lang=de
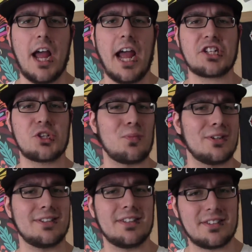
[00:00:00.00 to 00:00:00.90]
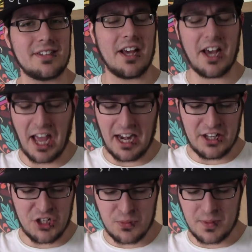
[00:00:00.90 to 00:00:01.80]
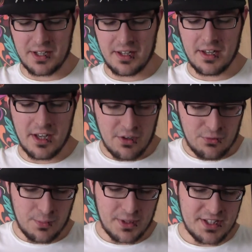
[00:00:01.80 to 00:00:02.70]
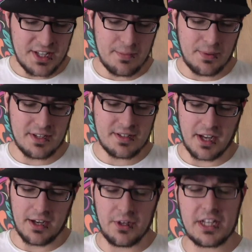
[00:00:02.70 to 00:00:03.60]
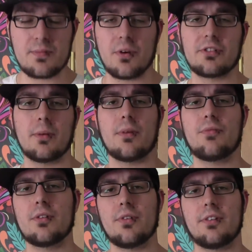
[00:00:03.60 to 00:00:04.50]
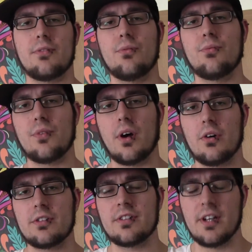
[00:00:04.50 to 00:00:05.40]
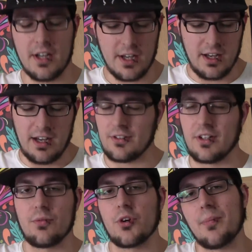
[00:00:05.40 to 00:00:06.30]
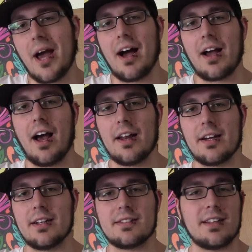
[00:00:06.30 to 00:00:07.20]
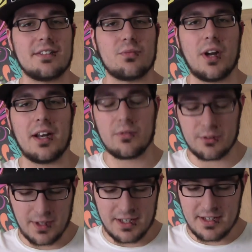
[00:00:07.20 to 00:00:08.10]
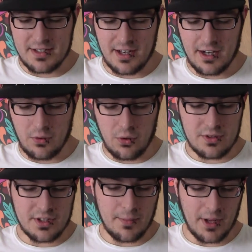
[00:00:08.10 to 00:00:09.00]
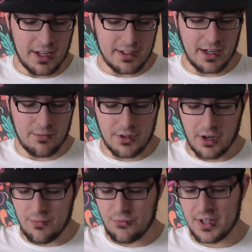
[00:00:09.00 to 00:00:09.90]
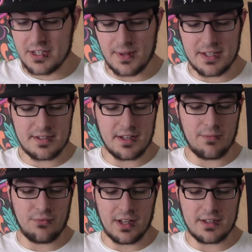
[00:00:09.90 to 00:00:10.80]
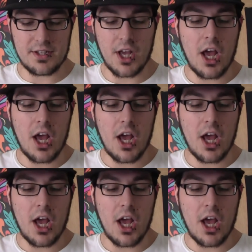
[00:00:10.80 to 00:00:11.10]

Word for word: actionbasiertes äh, Rallye-Spiel für PC, PS3 und Xbox, kommt am 24.05. raus. Also das ist wirklich mehr Arcade als, als Rallye, muss man ganz ehrlich sagen. Aber guckt es euch mal an. Dann haben wir noch am 24. ebenfalls